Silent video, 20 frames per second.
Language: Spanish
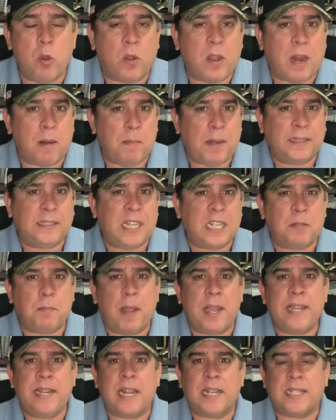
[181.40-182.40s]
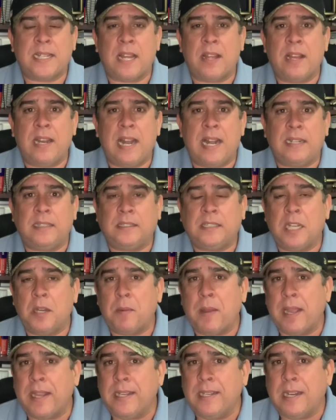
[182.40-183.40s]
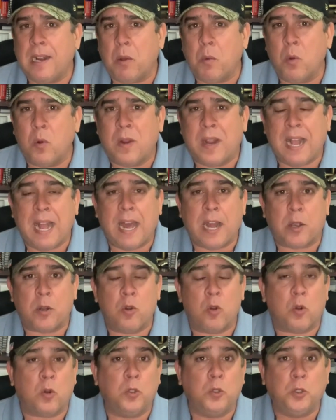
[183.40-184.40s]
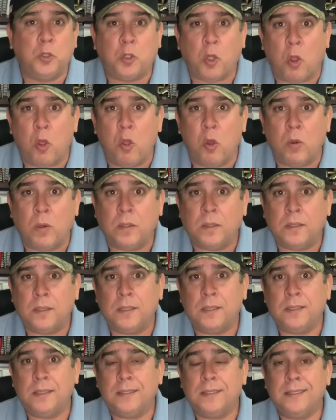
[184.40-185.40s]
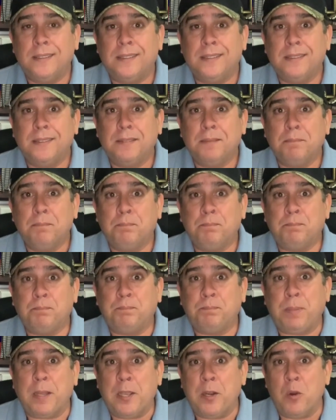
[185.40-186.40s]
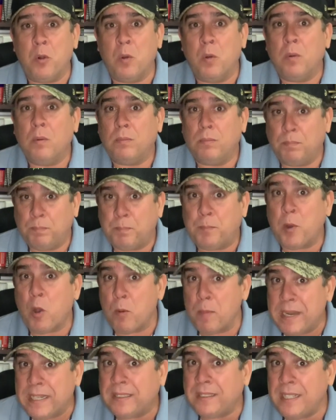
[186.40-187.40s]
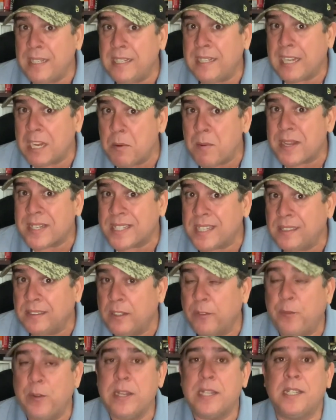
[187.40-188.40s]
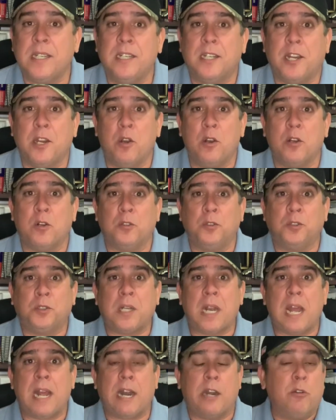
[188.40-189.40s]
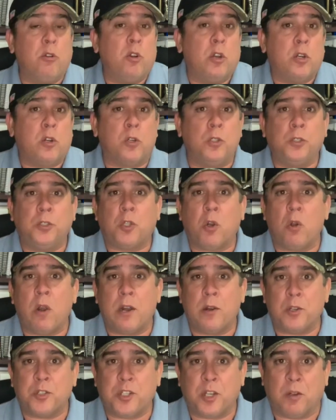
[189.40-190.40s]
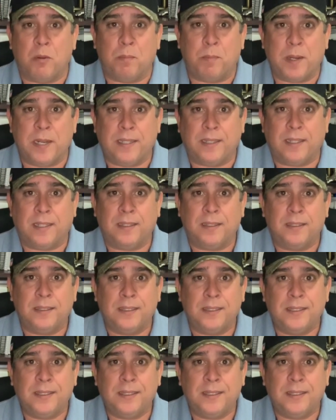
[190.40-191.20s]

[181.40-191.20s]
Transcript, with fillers: Oscar Valdés va a ir hacia adelante, va a ir a buscarlo con todo. Pero prometí que iba a ser difícil que lo encontrara. No lo encontró la noche completa.